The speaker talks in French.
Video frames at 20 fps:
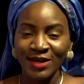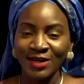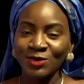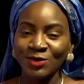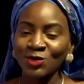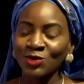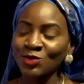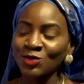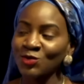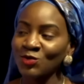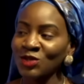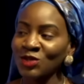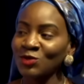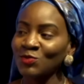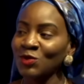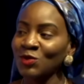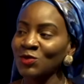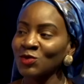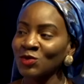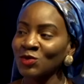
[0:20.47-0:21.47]
Et aujourd'hui,
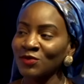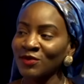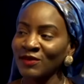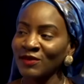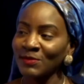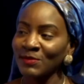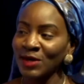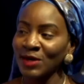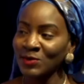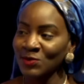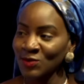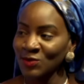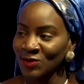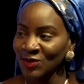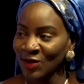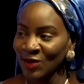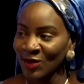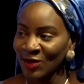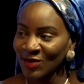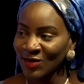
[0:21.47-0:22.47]
je me retrouve avec ma
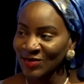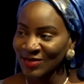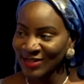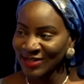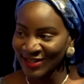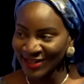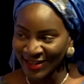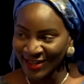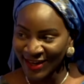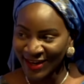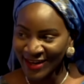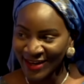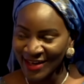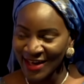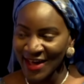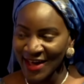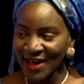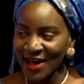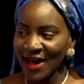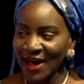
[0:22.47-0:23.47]
consoeur Zinga,
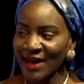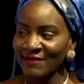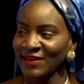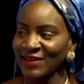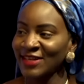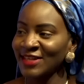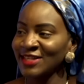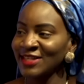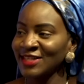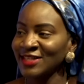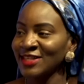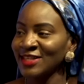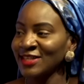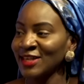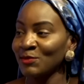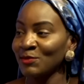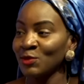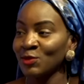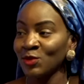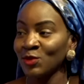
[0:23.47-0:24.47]
avec qui j'ai
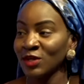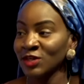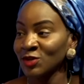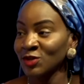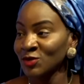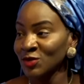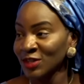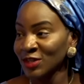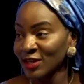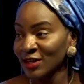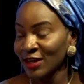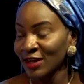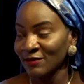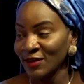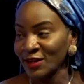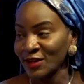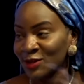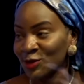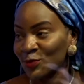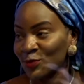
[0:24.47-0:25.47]
déjà beaucoup échangé,
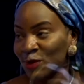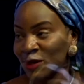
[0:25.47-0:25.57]
avec qui je